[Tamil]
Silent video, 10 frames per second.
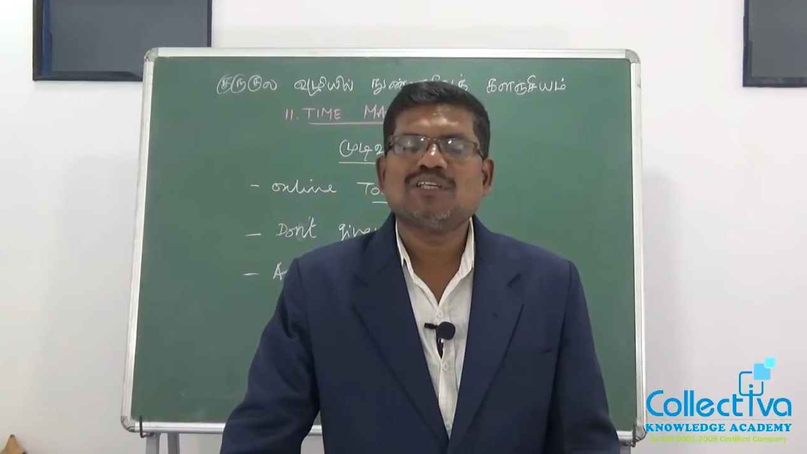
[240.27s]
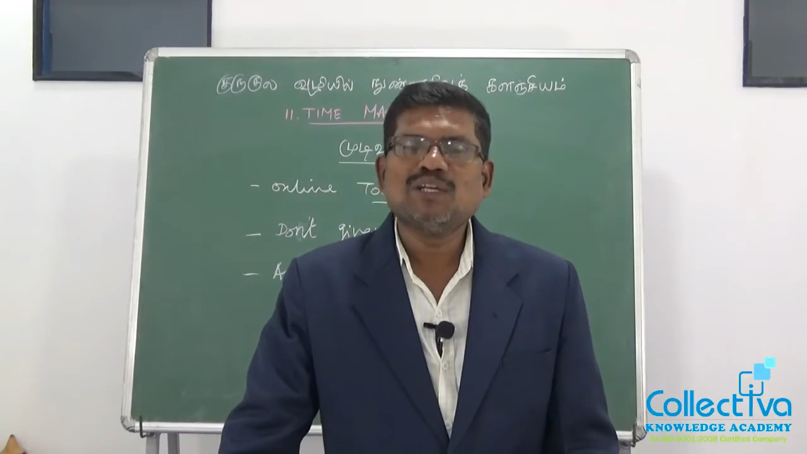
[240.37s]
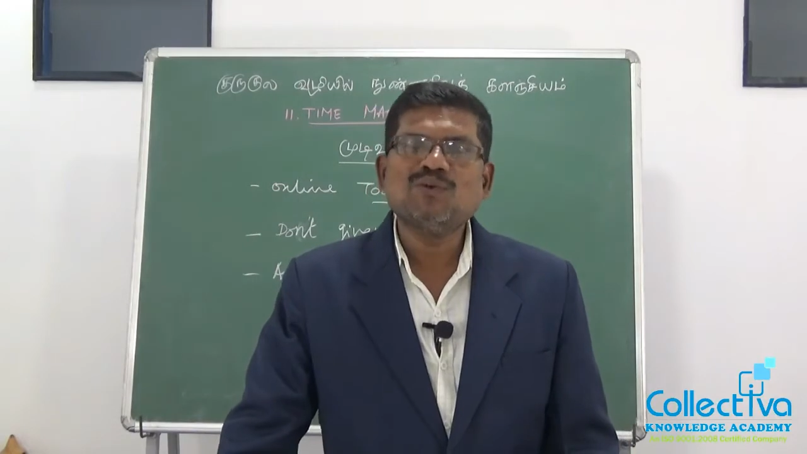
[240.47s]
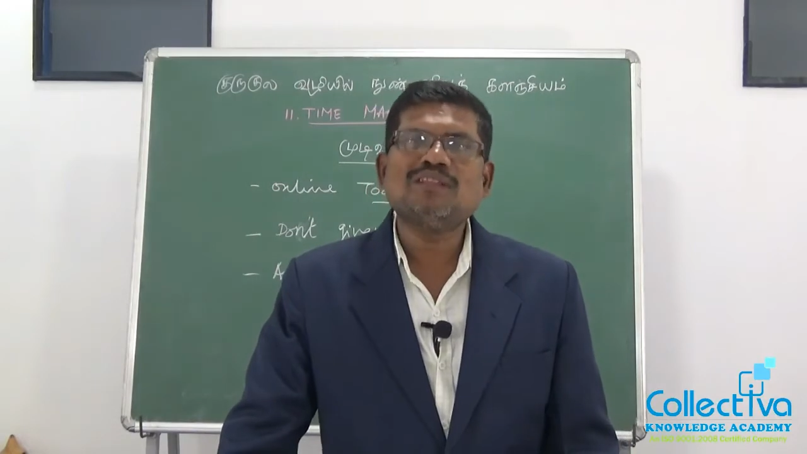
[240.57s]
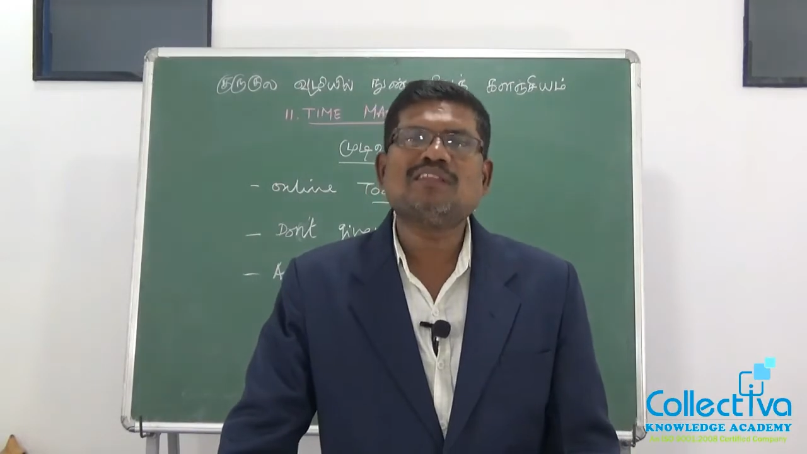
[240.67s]

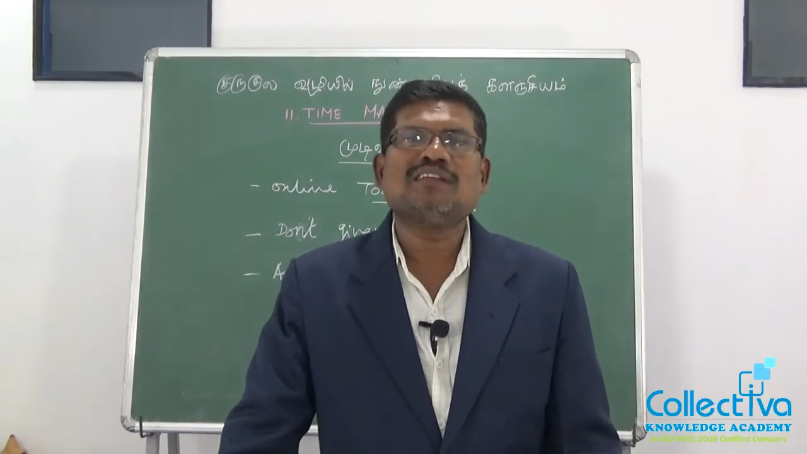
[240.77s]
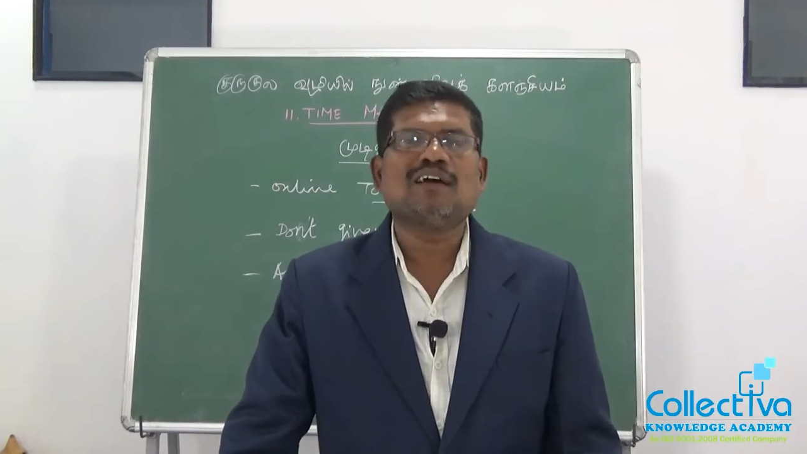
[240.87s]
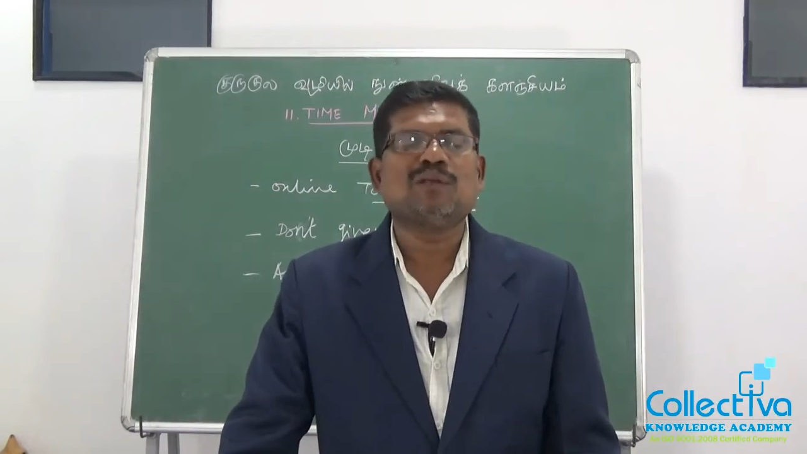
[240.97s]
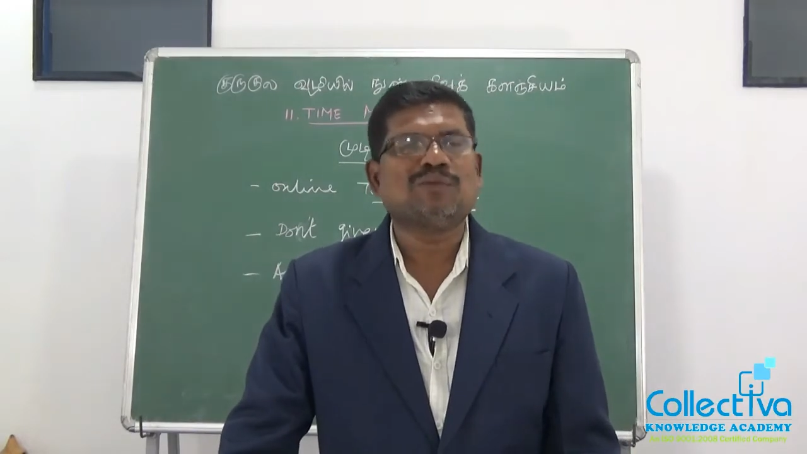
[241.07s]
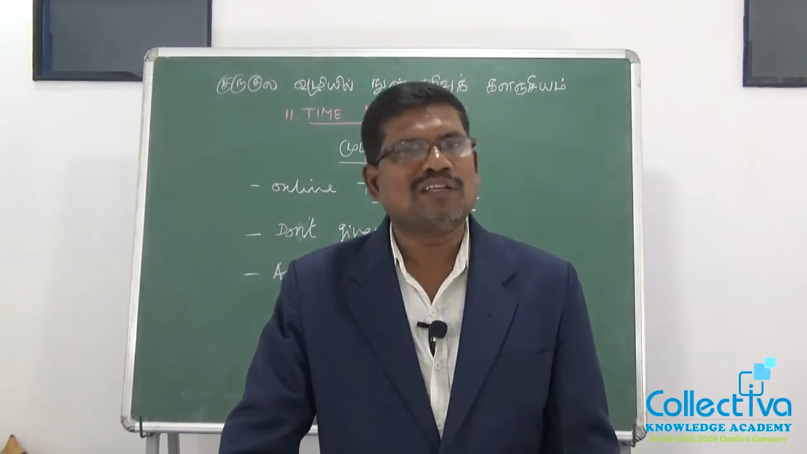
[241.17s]
இருபத்தி
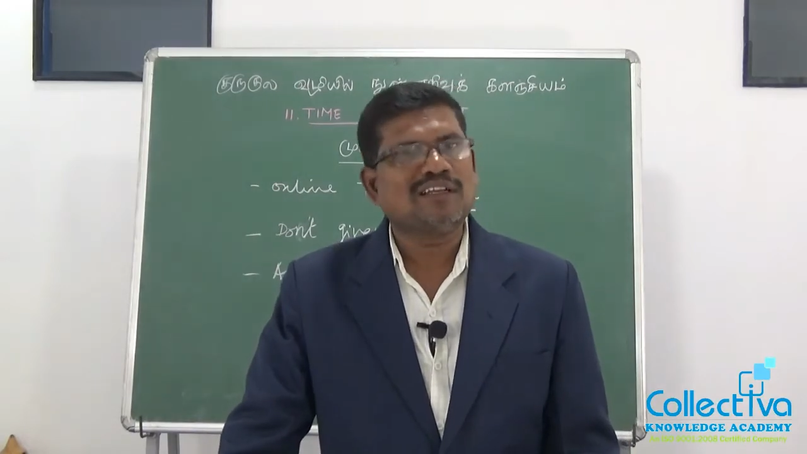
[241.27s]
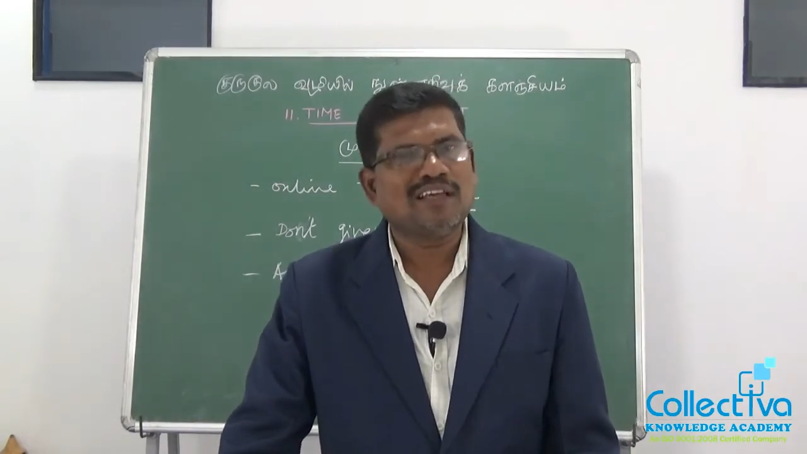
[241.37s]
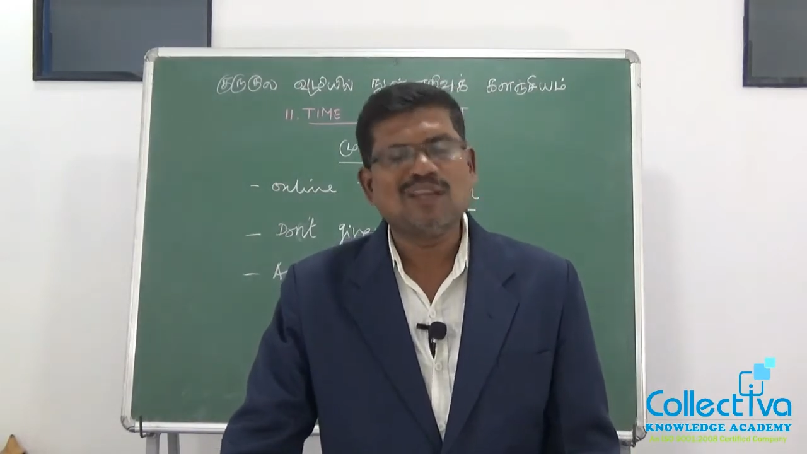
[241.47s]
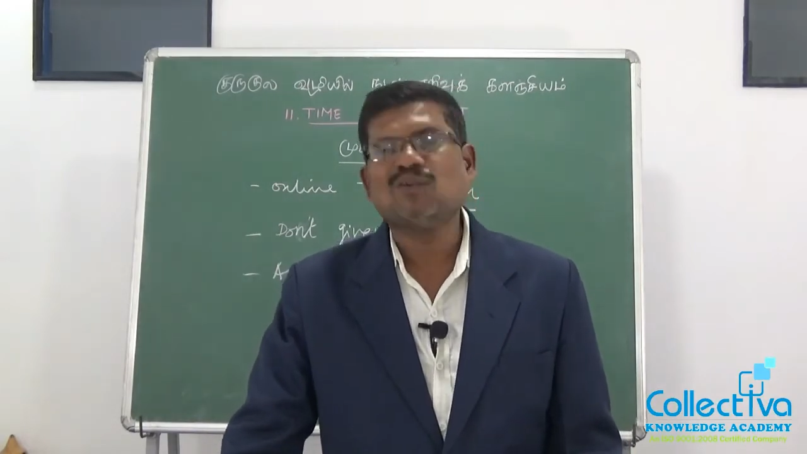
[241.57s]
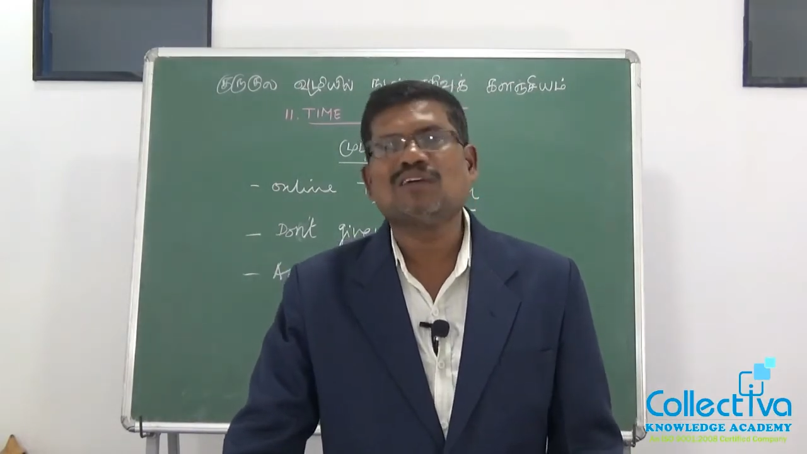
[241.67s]
நாலு மணி
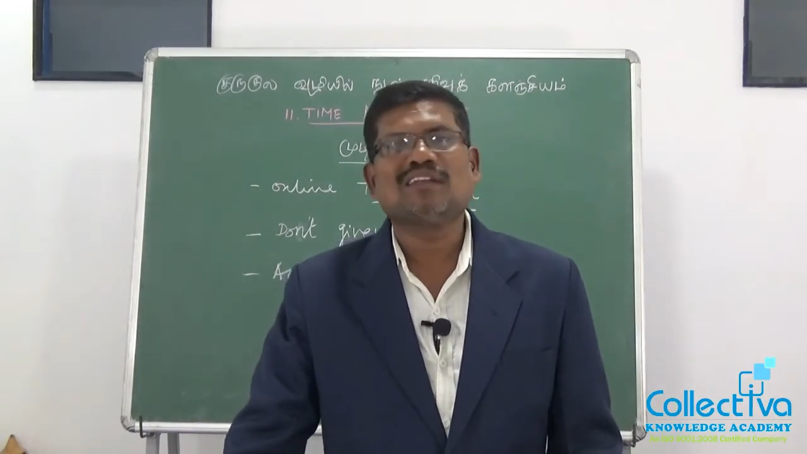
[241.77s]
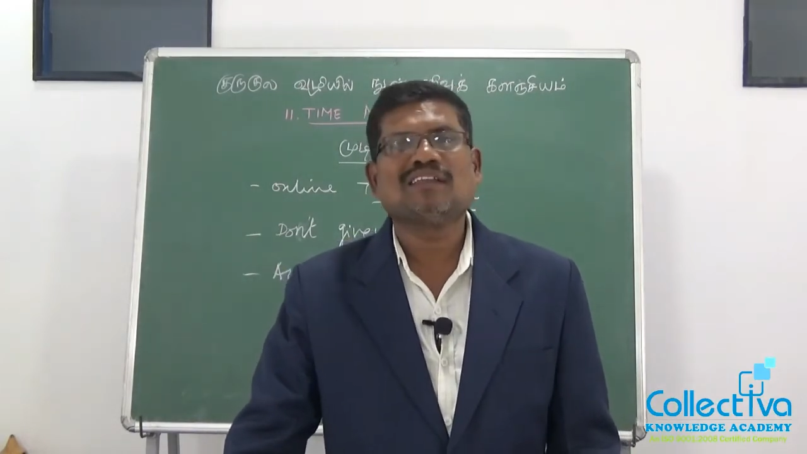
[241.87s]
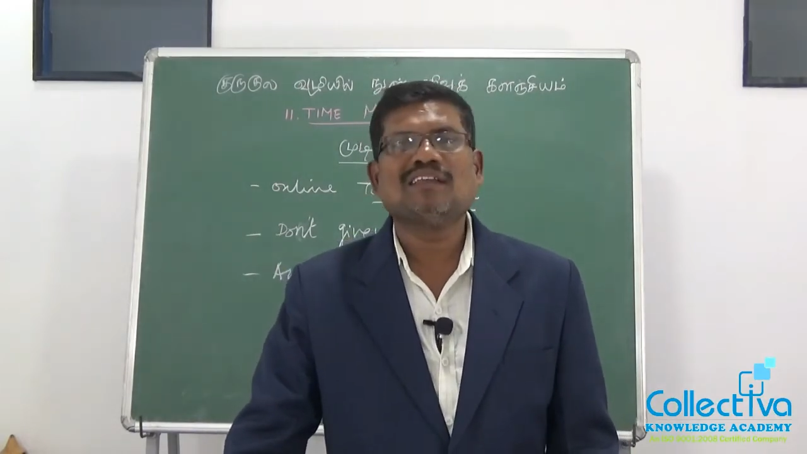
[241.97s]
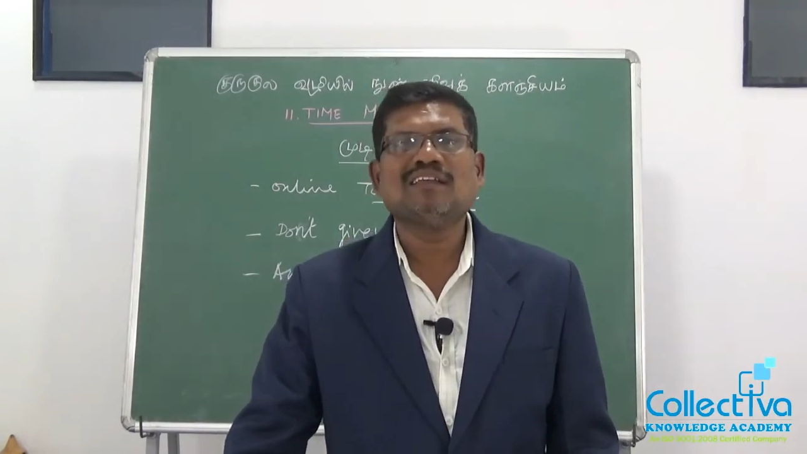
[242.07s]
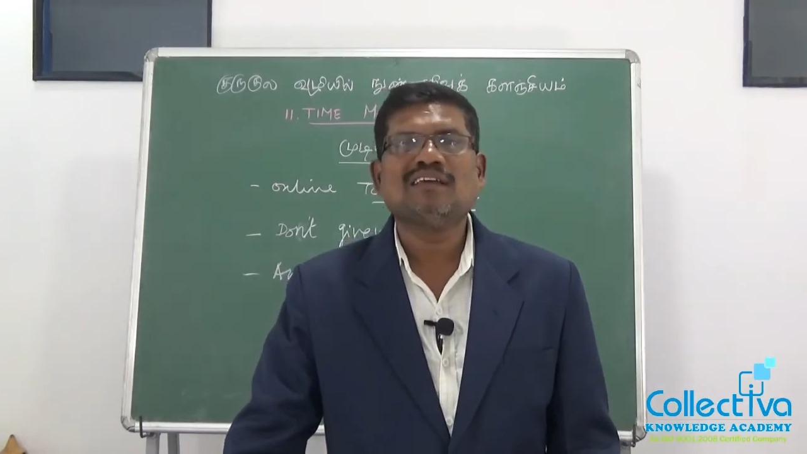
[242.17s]
நேரங்கிறது